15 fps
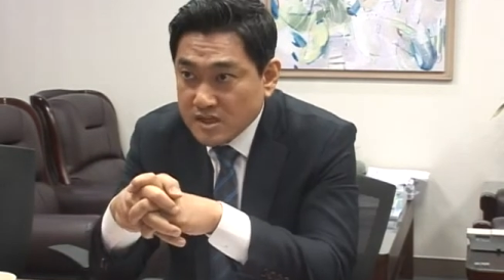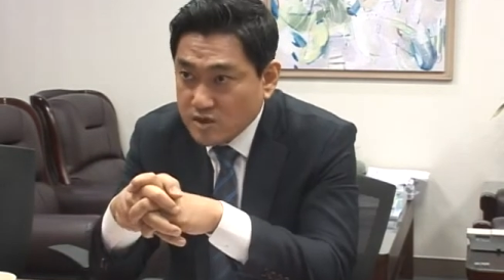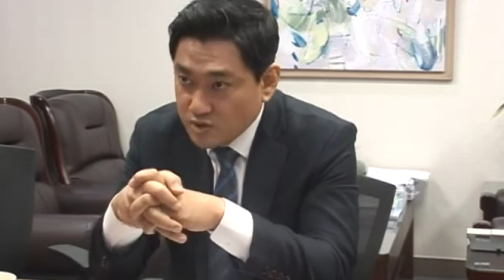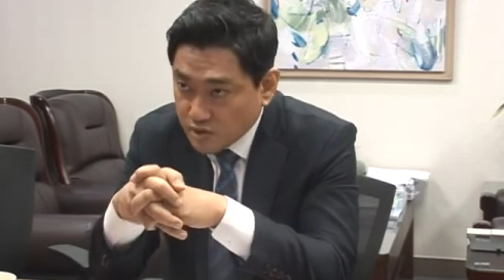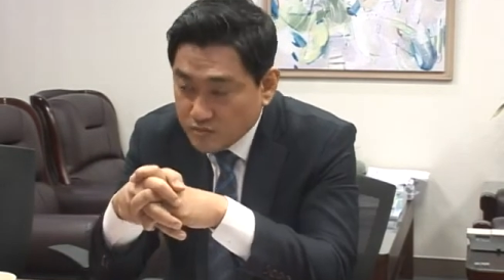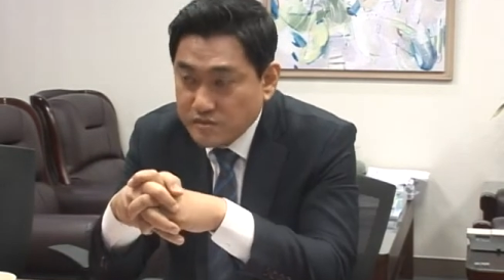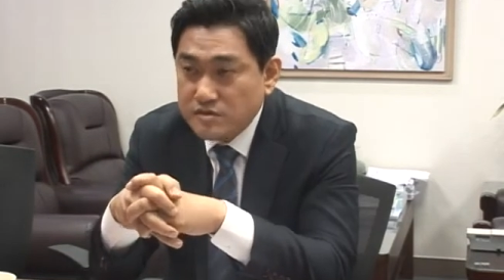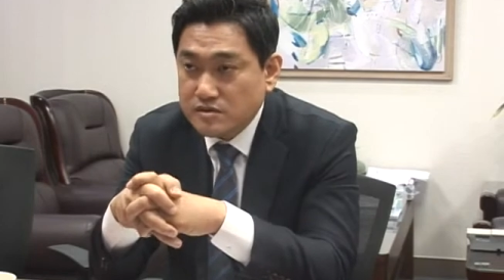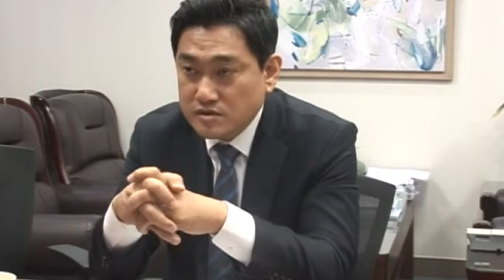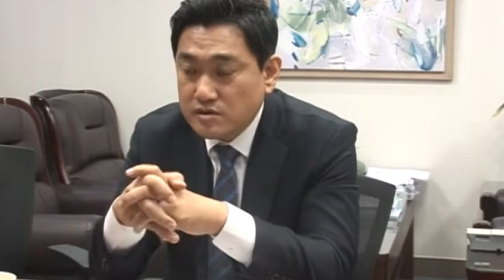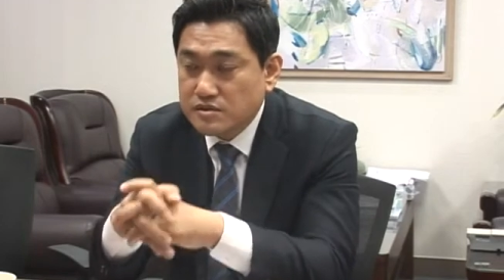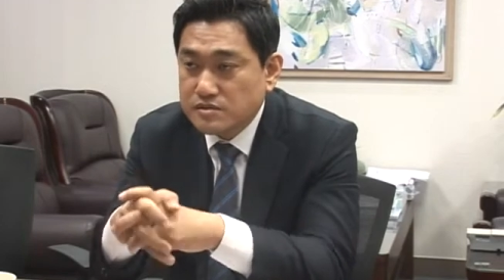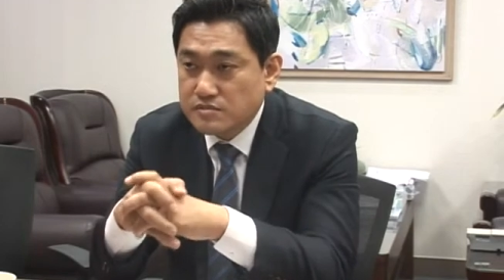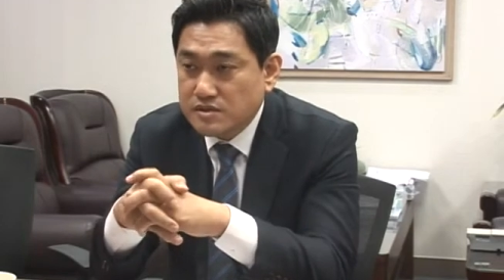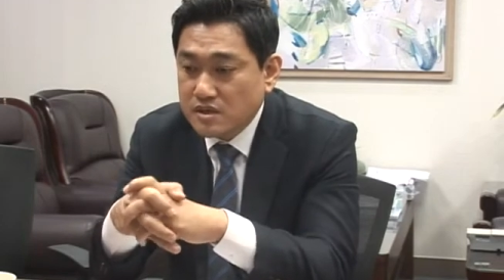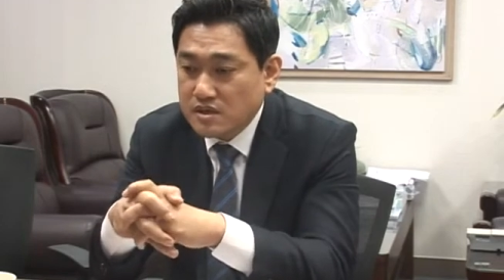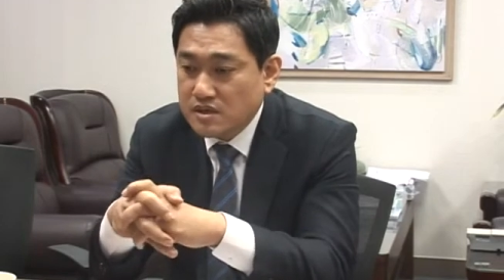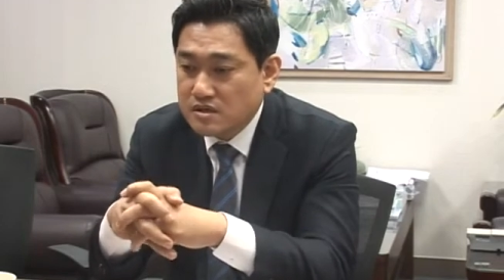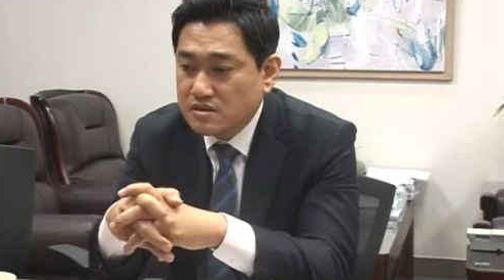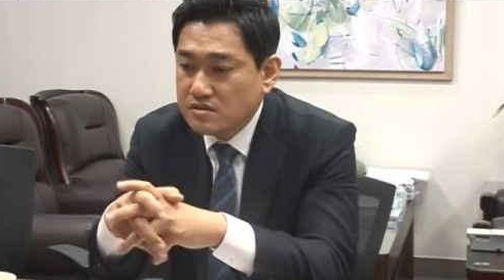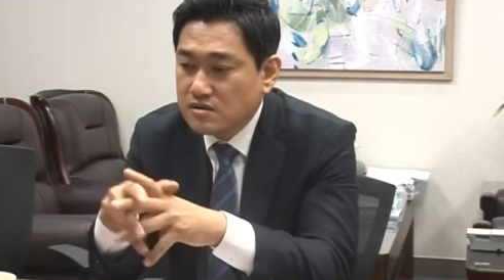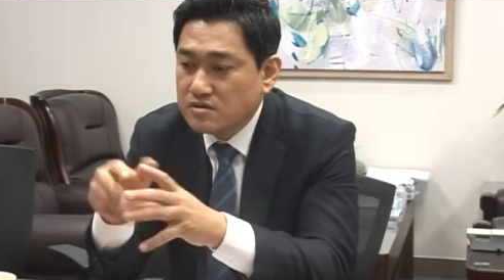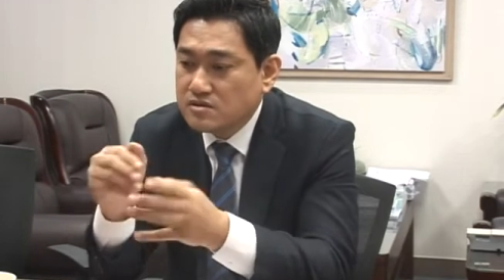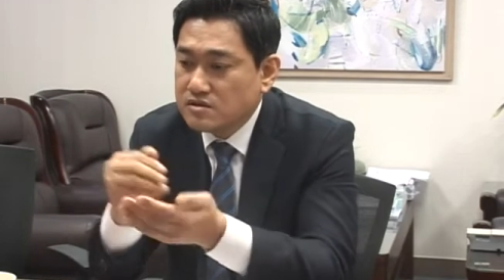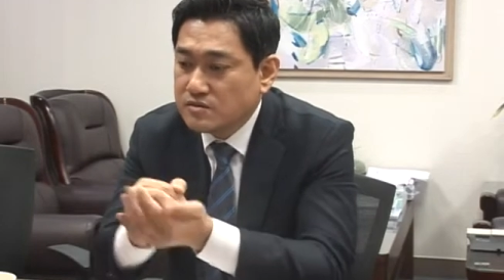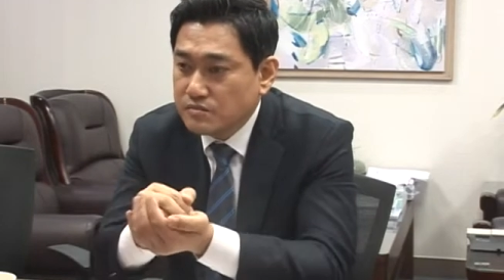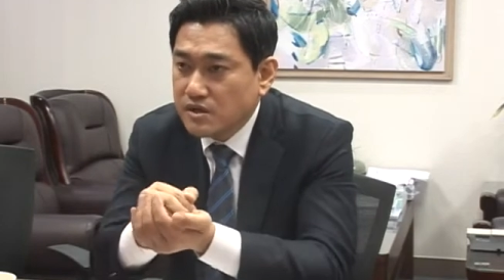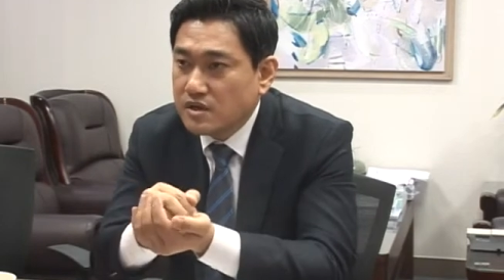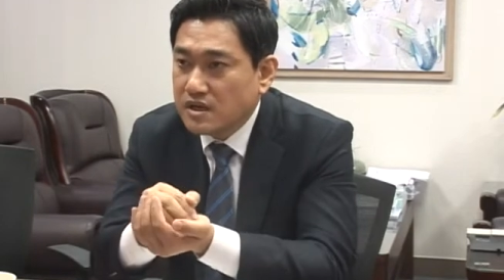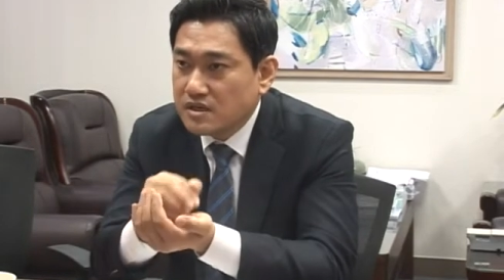그런 그렇습니다. 음, 그런 다,
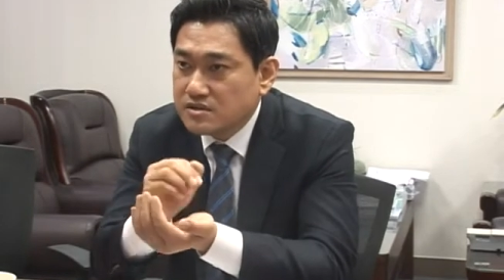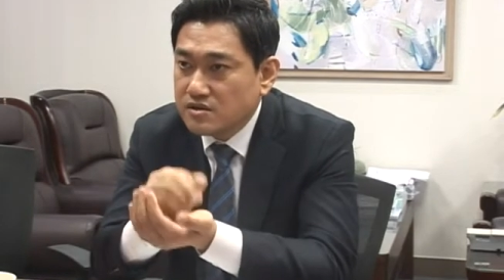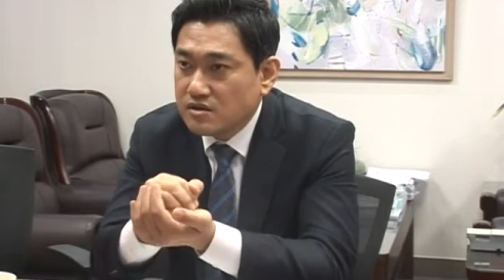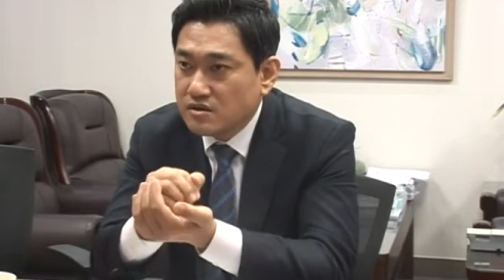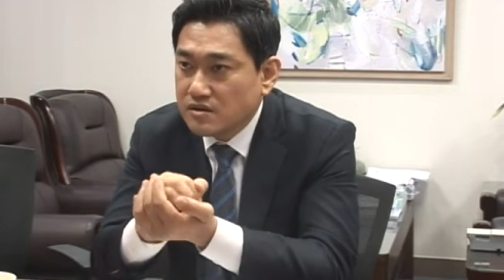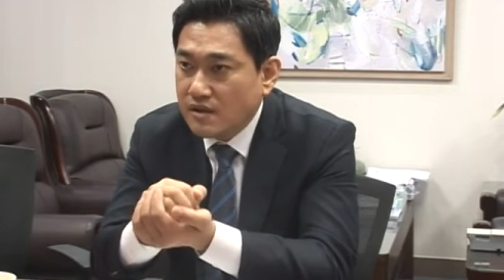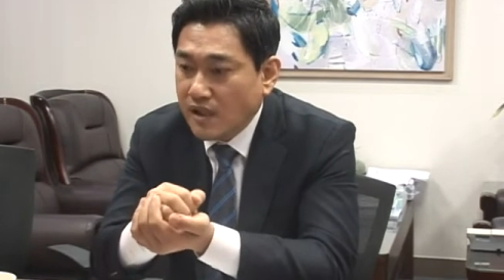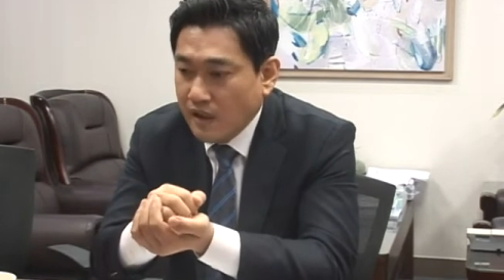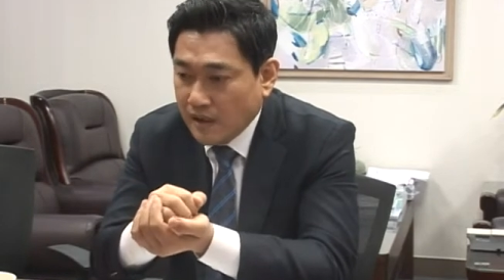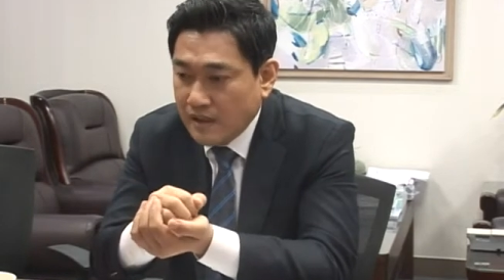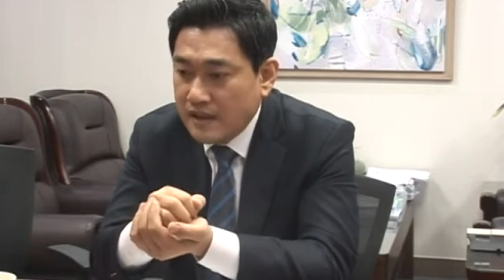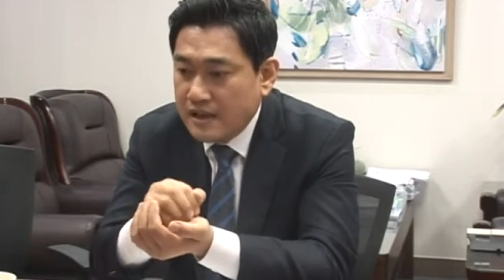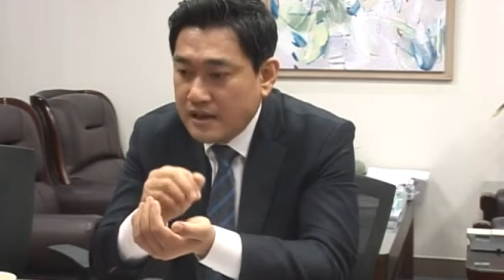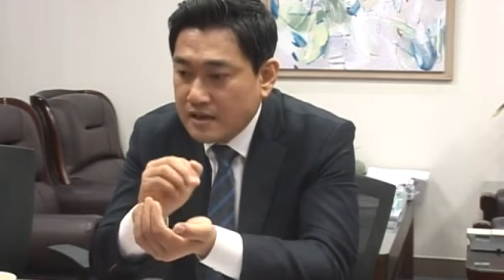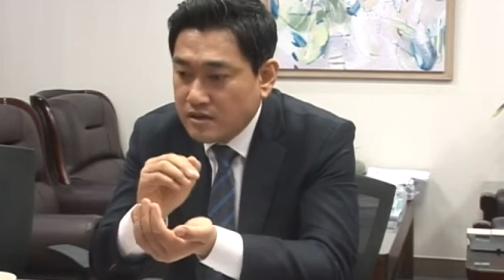측면에서는 예,